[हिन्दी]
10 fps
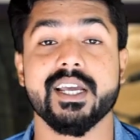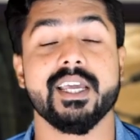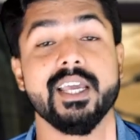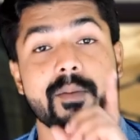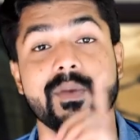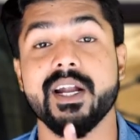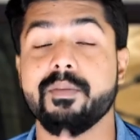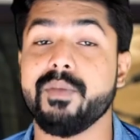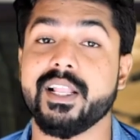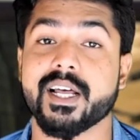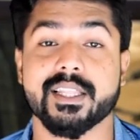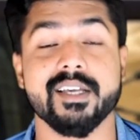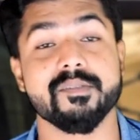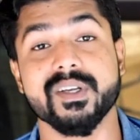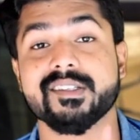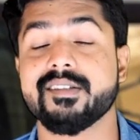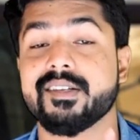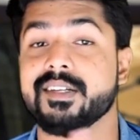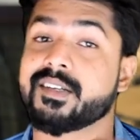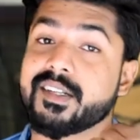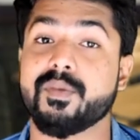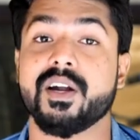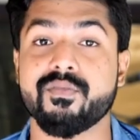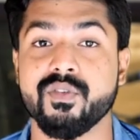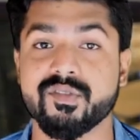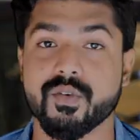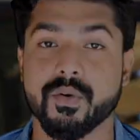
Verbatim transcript: डे ही अपडेट मिल जाते हैं पिक्सल सीरीज के स्मार्टफोन्स